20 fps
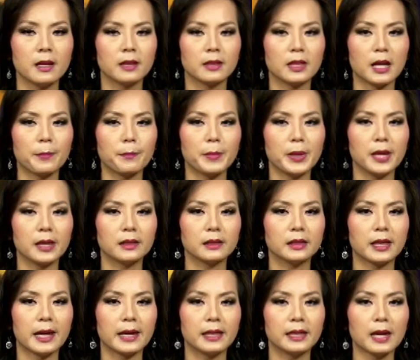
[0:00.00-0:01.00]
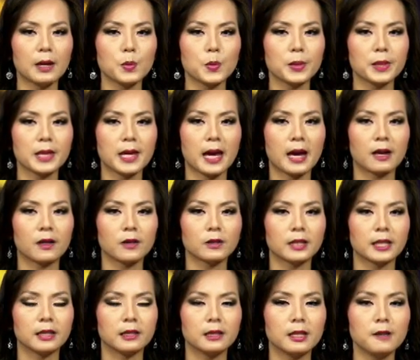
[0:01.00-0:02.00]
đặc biệt tại các quốc gia có
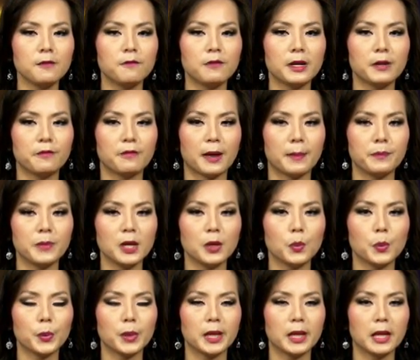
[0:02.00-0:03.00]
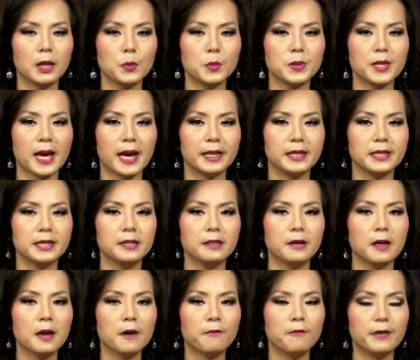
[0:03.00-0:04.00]
thành tích vi phạm nhân quyền lâu dài như
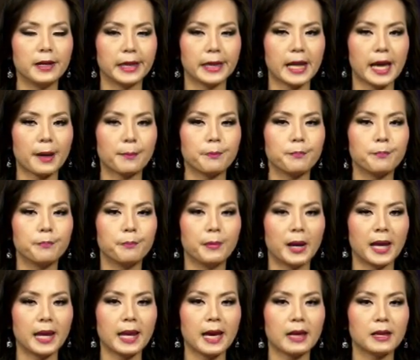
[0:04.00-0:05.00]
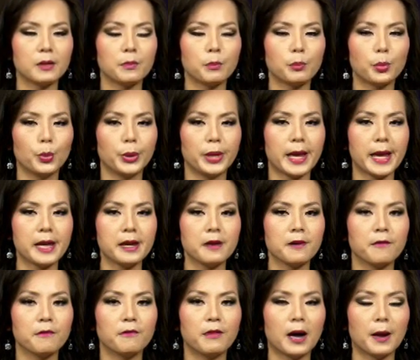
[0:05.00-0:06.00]
Việt Nam, Mã Lai, Brunei
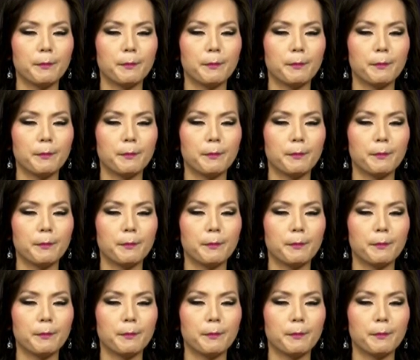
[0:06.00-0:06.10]
và